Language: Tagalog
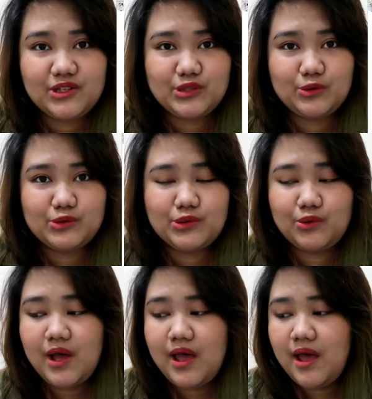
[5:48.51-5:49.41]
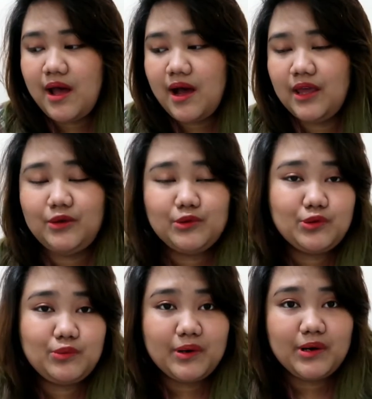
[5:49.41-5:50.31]
She's also a
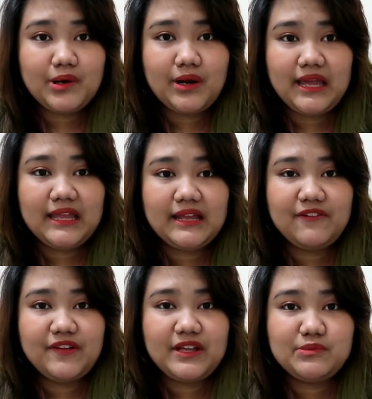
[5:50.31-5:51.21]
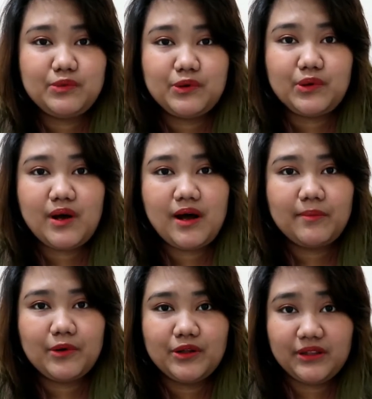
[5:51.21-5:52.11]
YouTuber and a Facebook
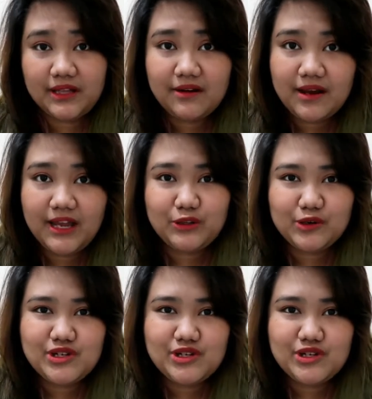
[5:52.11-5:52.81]
um, content creator.